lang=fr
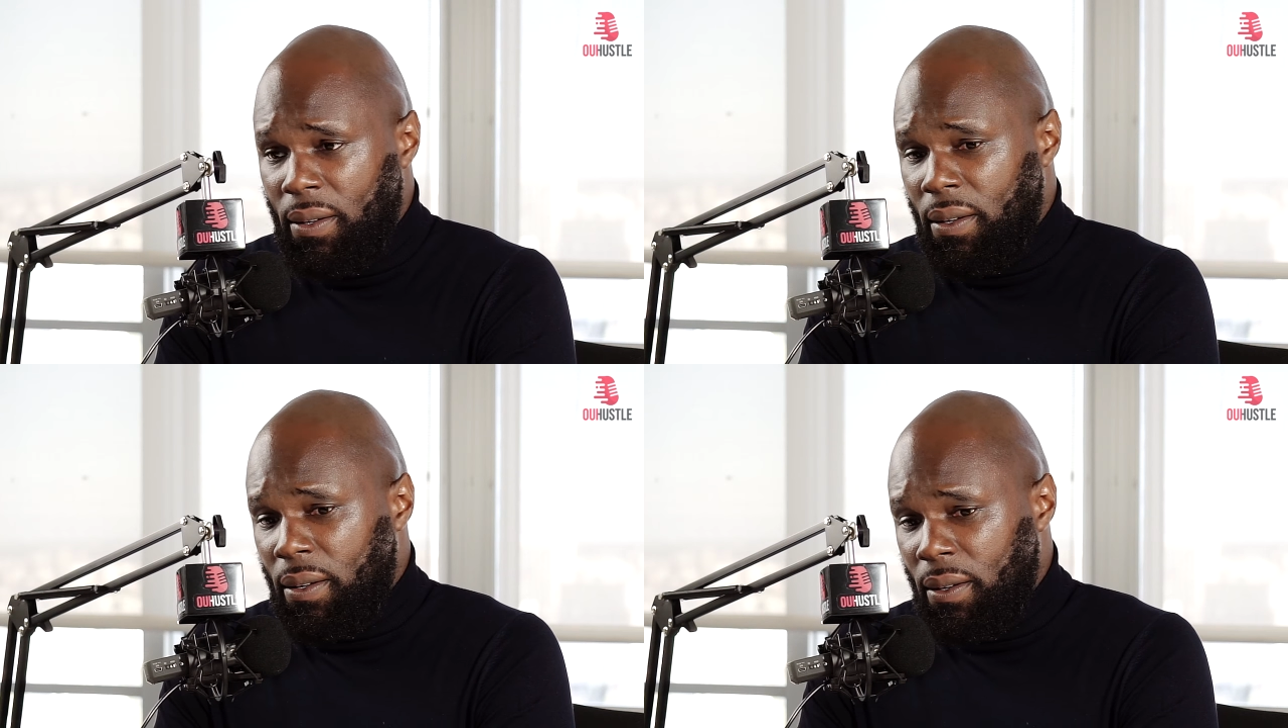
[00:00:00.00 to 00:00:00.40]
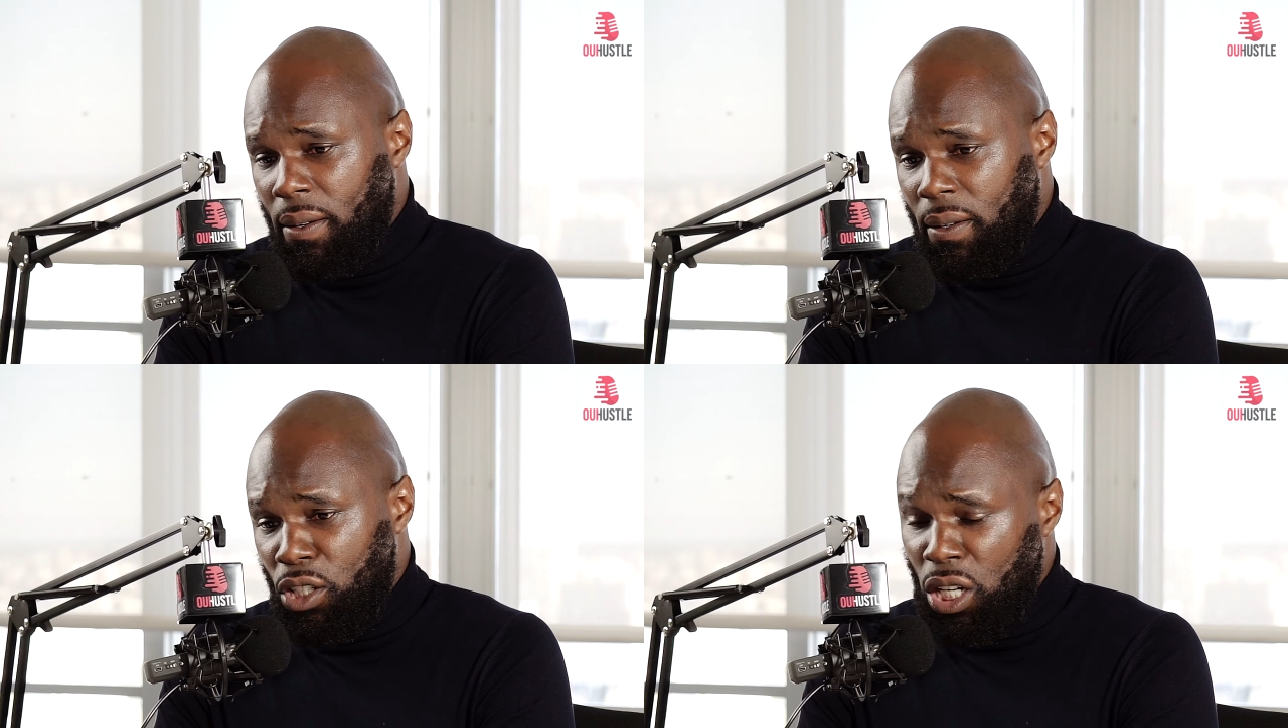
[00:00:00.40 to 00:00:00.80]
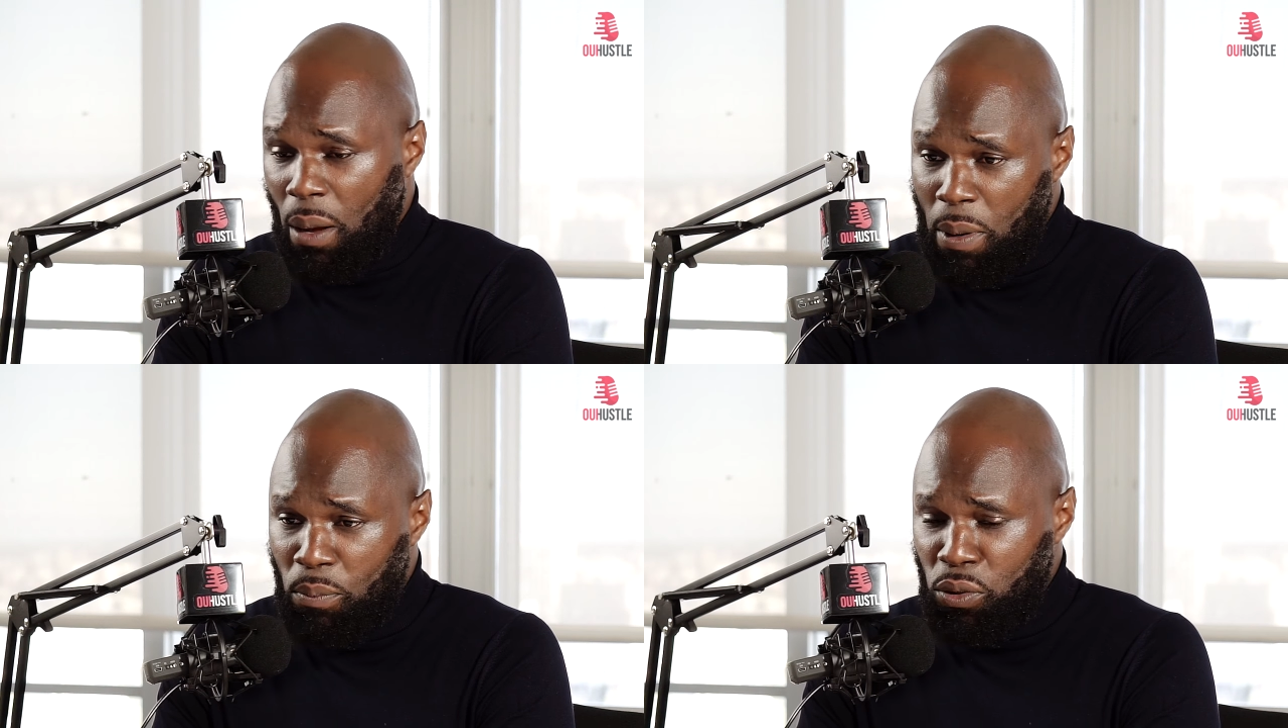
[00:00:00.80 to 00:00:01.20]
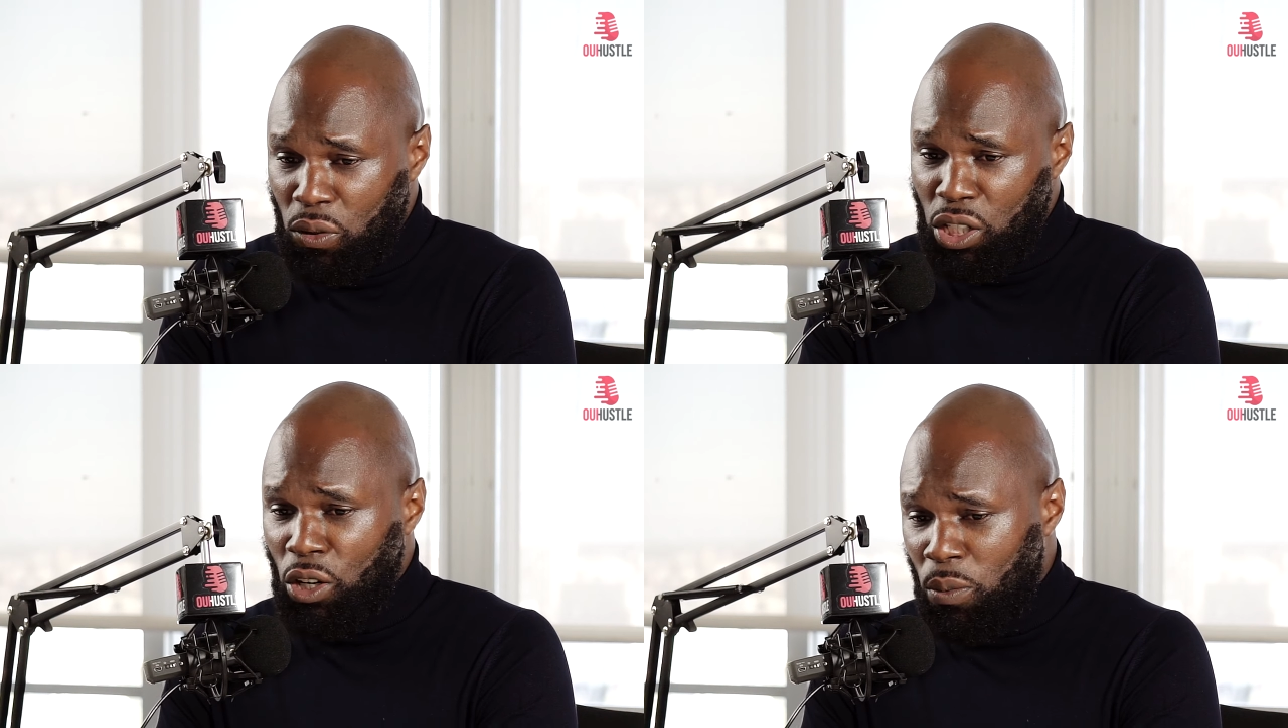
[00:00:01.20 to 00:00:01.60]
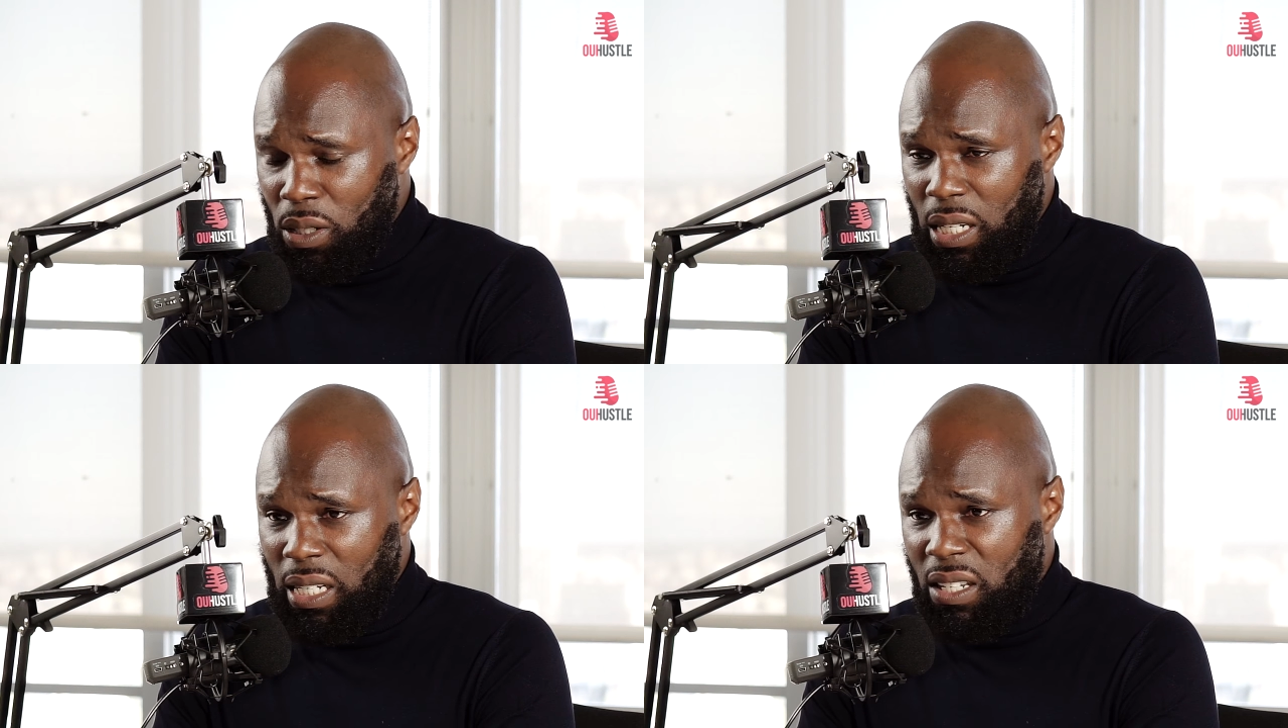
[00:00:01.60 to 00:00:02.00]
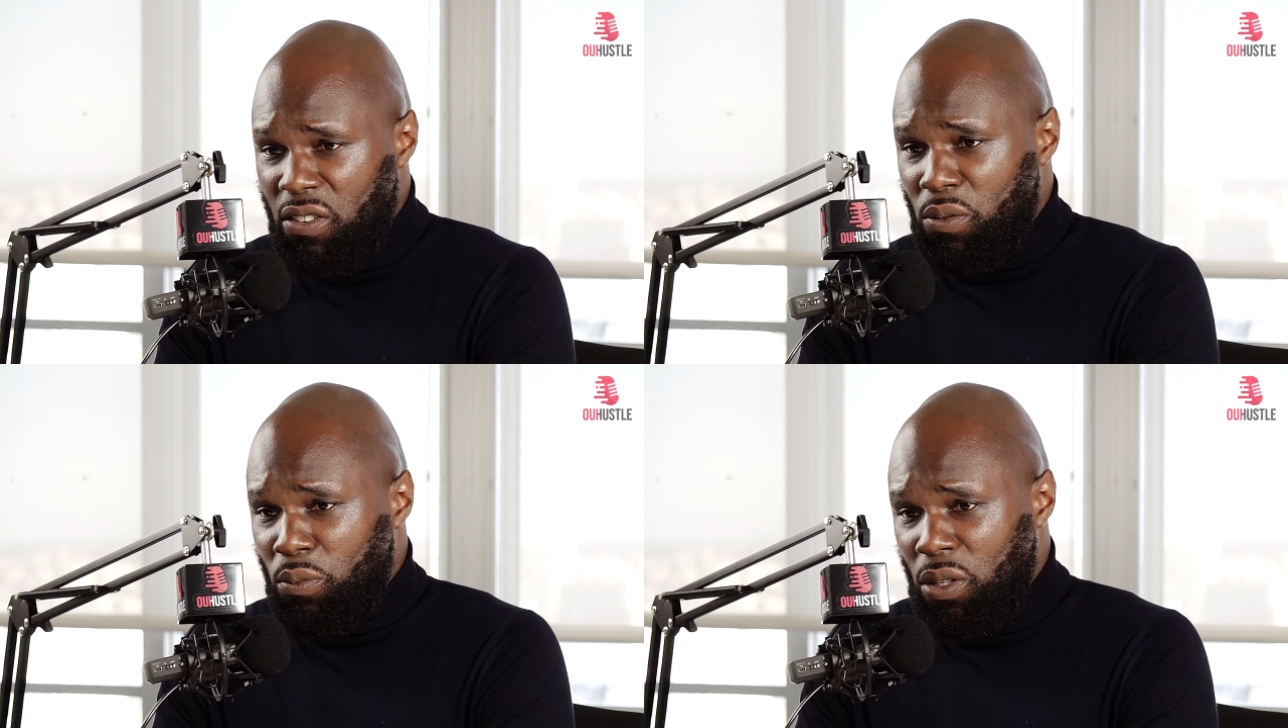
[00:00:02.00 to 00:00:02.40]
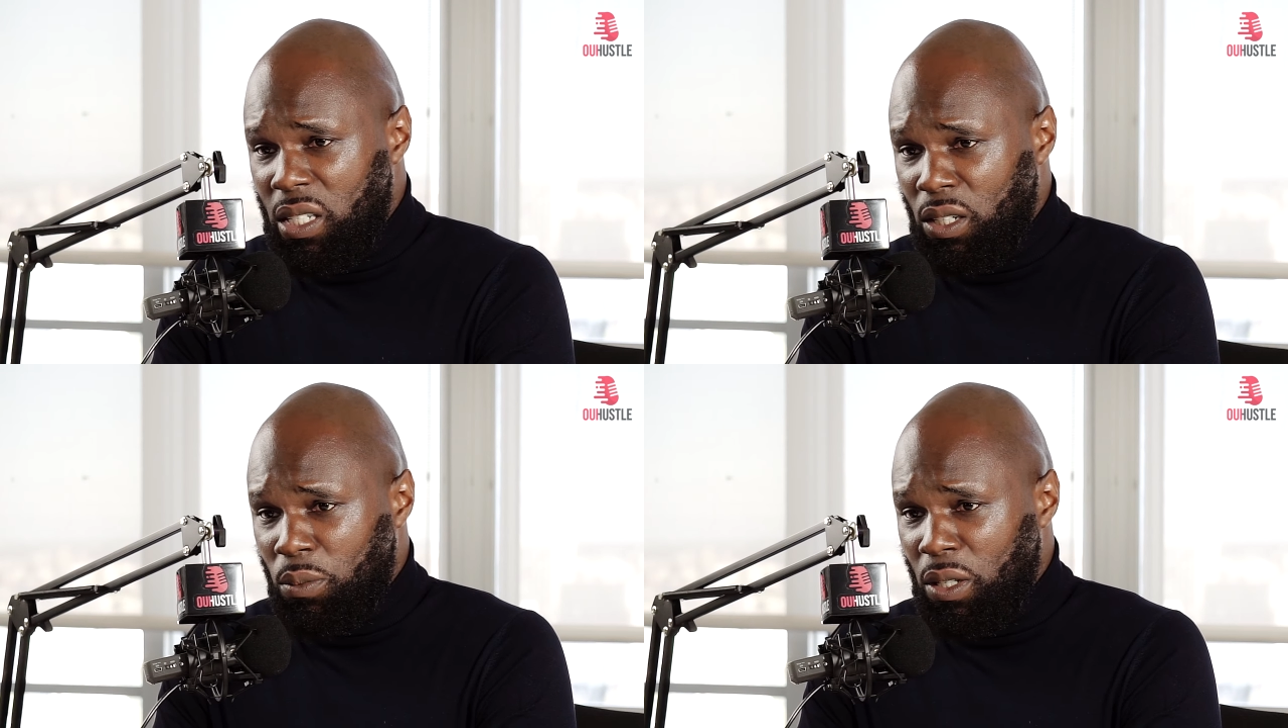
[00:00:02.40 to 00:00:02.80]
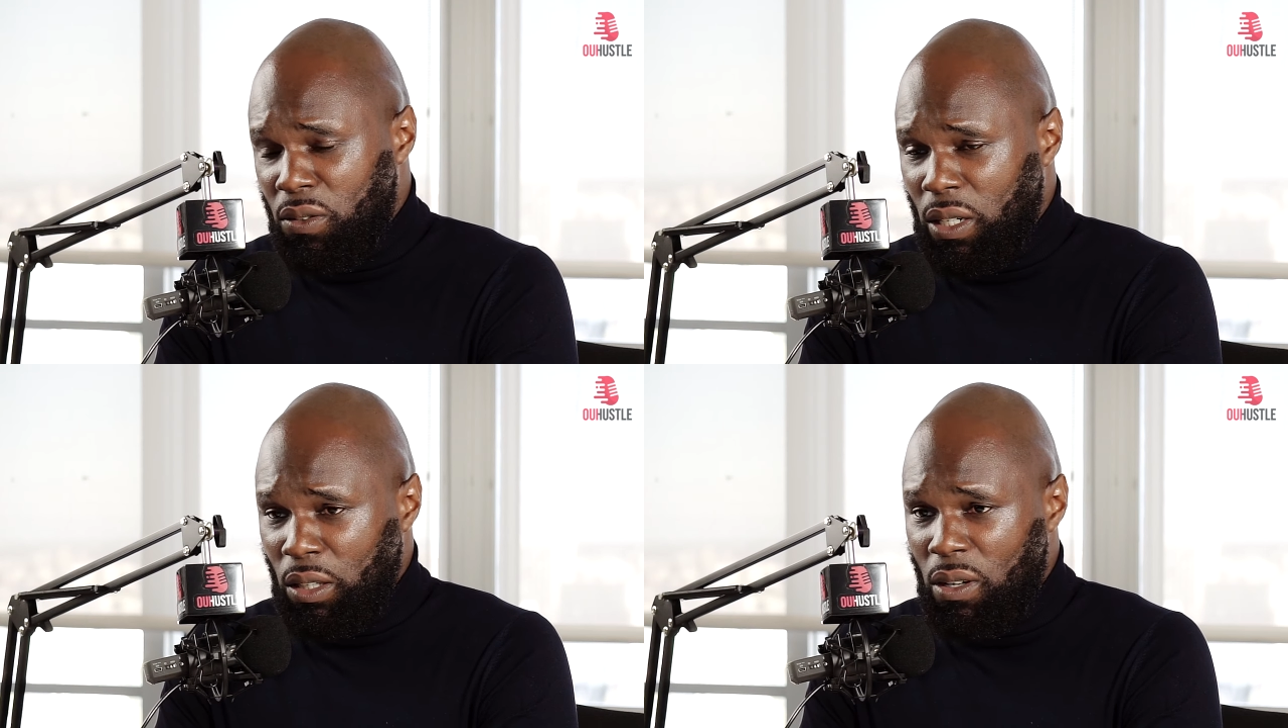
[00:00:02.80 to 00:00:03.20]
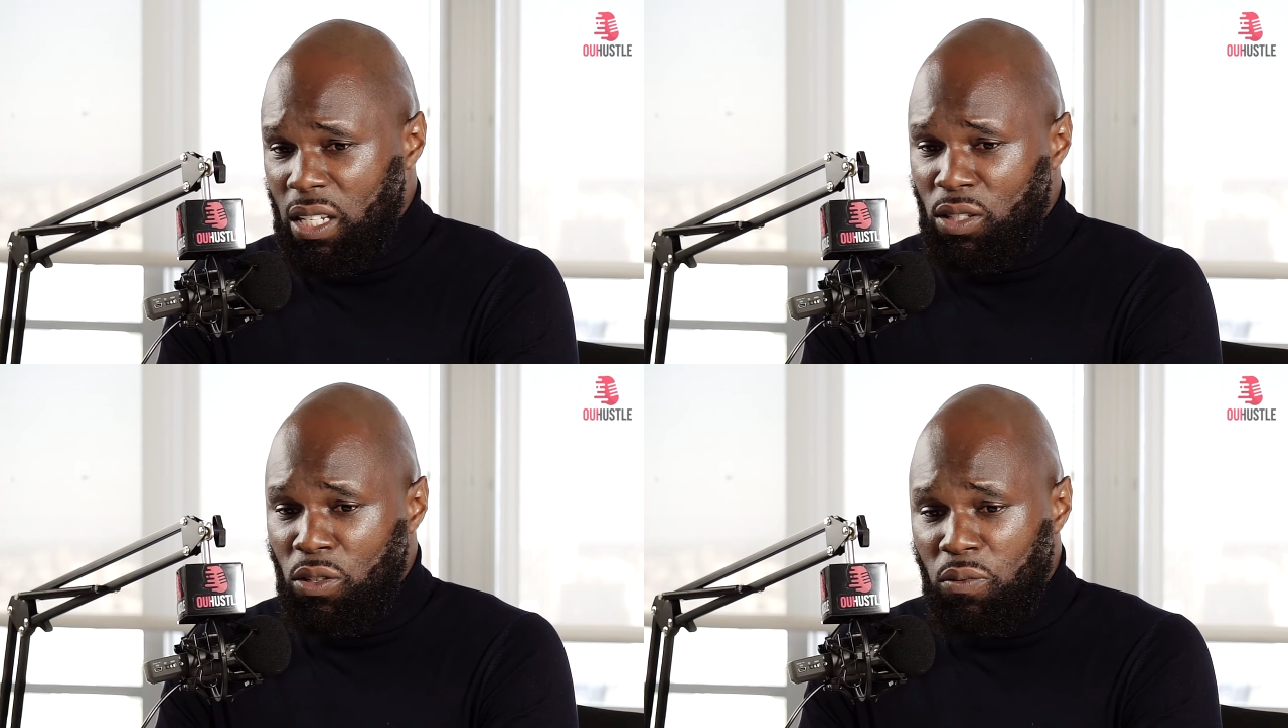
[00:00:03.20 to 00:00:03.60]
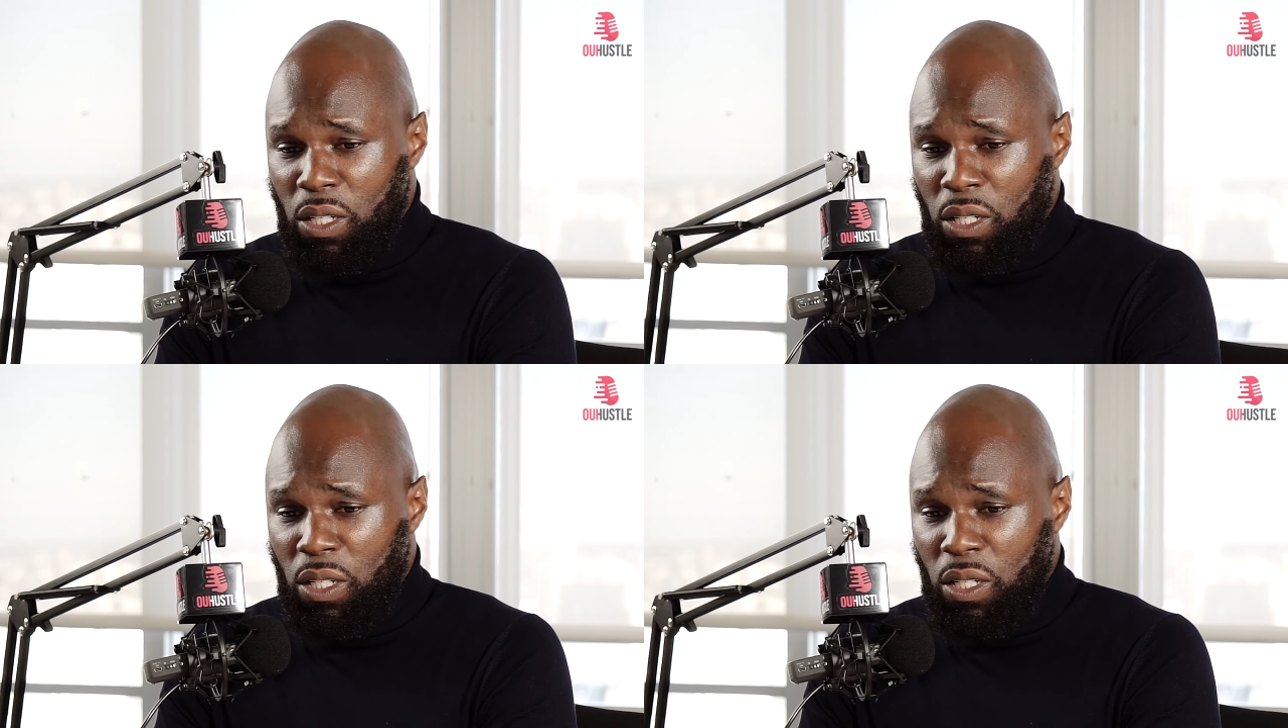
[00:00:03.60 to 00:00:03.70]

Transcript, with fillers: Euh, j'ai même plus que j'ai commencé l'activisme politique en 1999,